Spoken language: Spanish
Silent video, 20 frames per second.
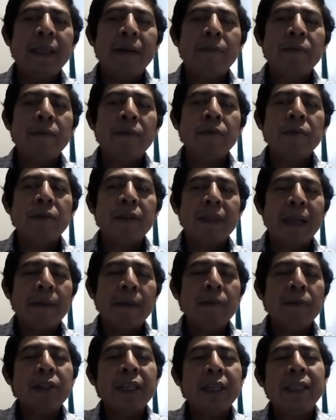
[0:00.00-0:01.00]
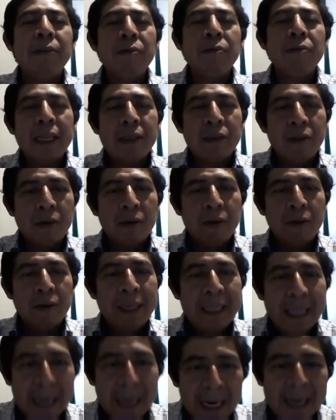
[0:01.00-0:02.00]
estamos, estamos ante un texto
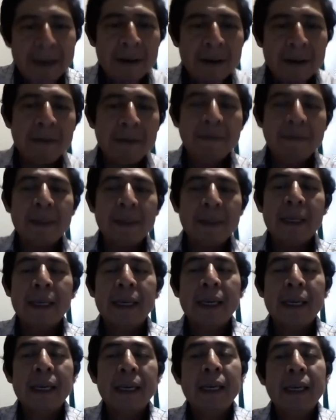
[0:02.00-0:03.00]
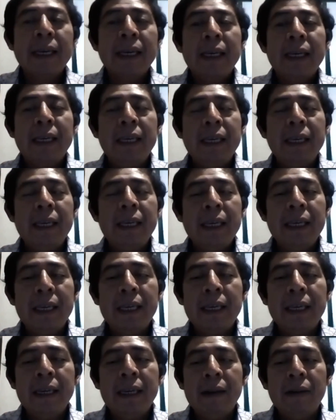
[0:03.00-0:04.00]
literario
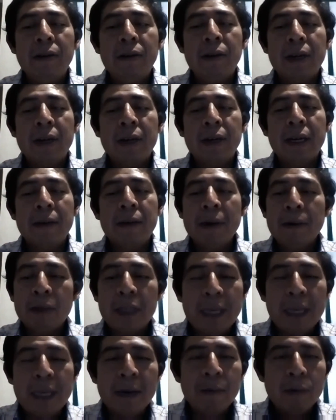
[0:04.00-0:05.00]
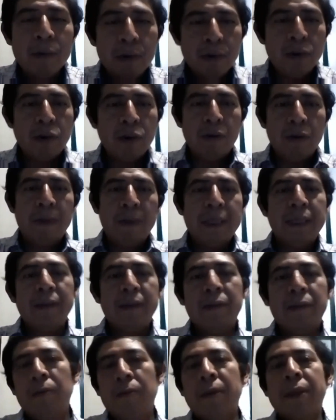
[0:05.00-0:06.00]
y lo que me gustaría mucho
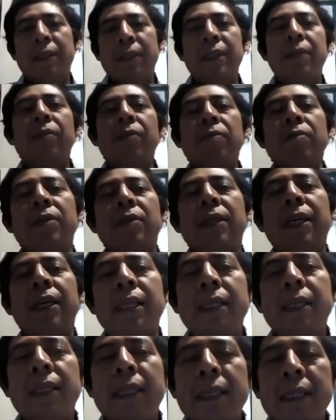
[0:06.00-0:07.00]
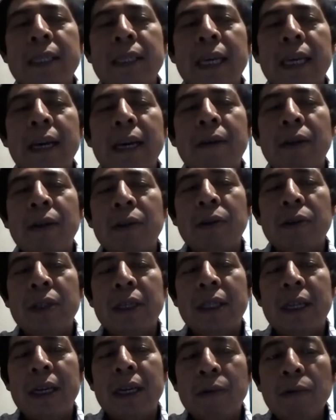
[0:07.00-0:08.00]
compartir con ustedes es de que cuando
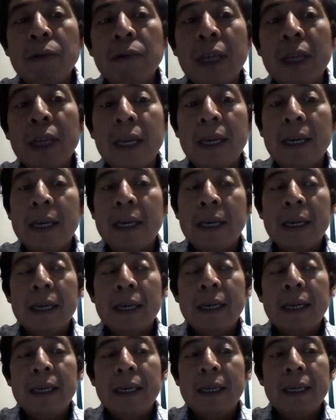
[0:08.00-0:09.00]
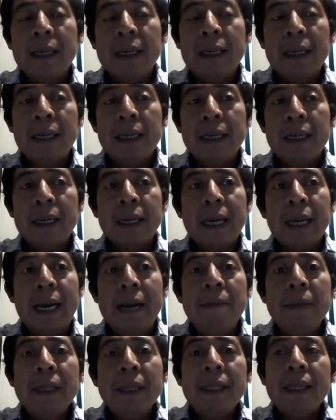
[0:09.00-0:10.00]
se traduce, eh,
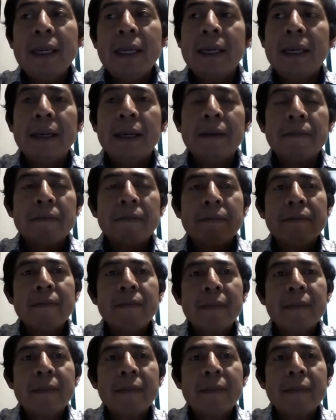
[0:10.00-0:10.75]
realmente